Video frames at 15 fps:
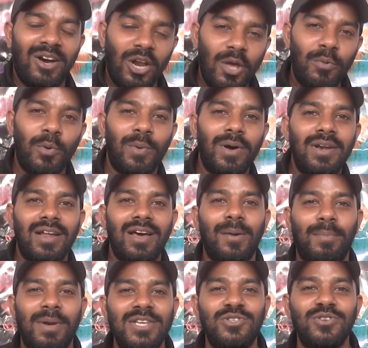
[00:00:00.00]
హలో ఎవ్రీవన్
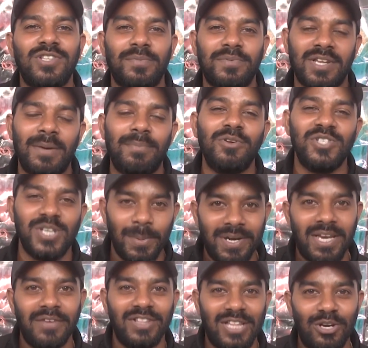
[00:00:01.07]
ప్లీజ్ డూ సబ్స్క్రైబ్ టు
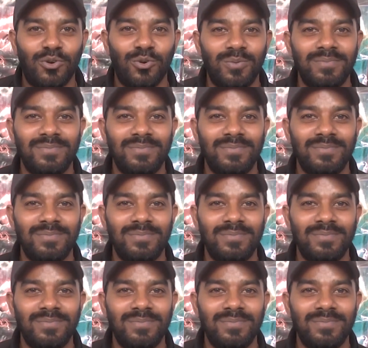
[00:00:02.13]
జేబీటీవీ తెలుగు